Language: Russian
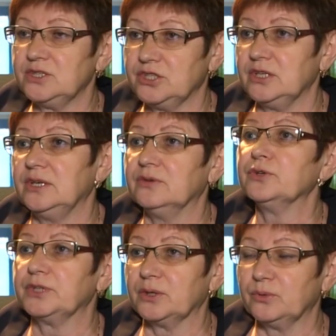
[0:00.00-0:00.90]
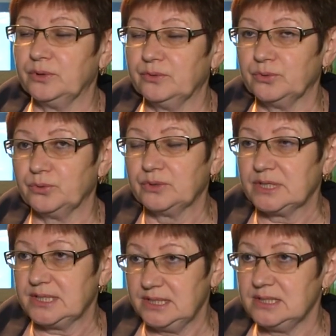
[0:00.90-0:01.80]
4 вот такое вот у
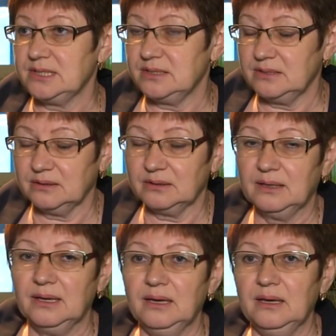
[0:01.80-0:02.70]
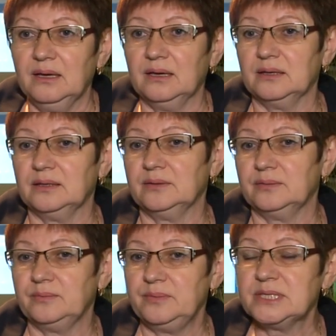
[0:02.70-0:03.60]
нас есть э,
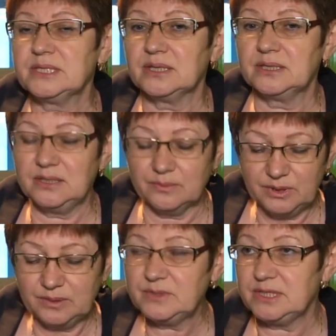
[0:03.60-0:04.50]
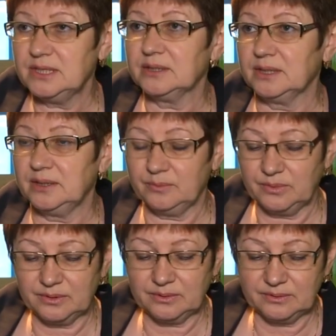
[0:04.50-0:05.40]
э, место, где мы им
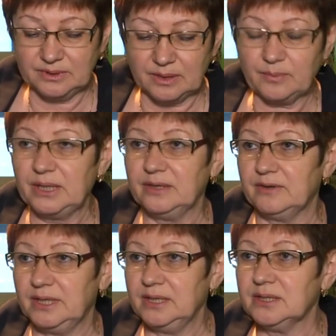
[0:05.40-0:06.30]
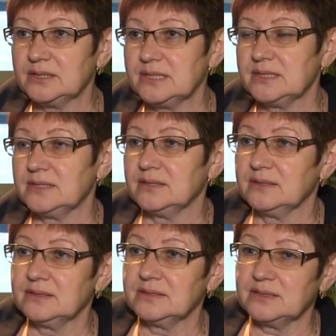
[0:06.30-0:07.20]
сделаем э, нормальный вольер
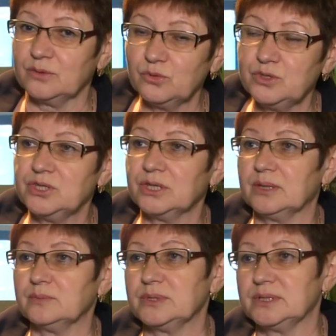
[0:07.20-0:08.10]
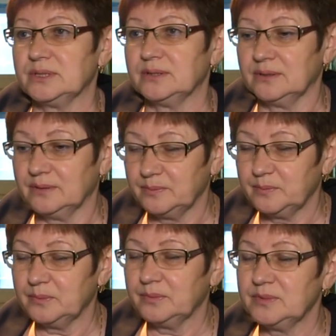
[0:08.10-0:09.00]
с загончиком, с,
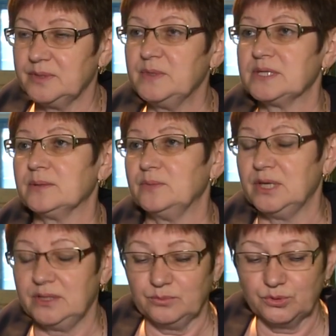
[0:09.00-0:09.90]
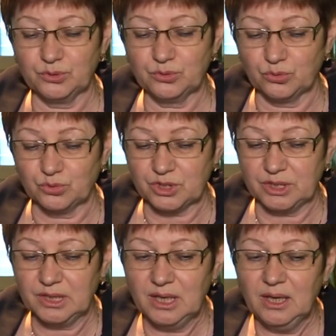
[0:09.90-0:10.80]
с местом, где они будут
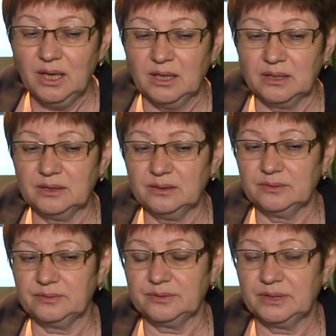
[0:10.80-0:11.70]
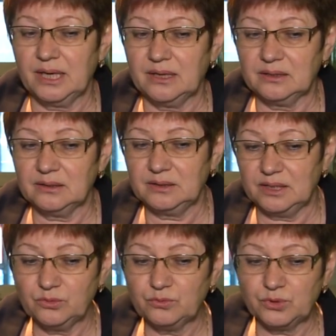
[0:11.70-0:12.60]
кушать. На,
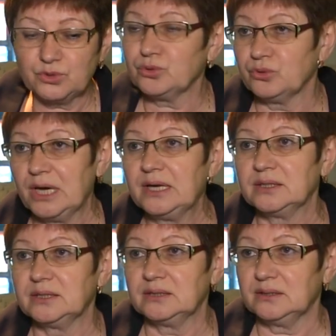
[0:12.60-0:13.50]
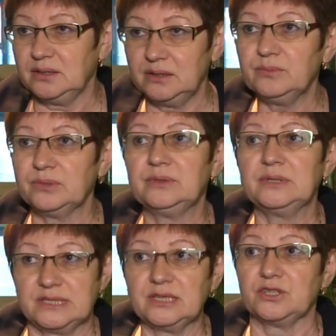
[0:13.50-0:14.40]
я думаю, что на год им
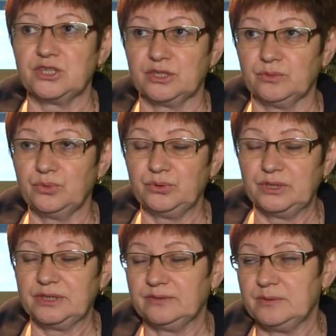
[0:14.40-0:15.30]
достаточно будет этого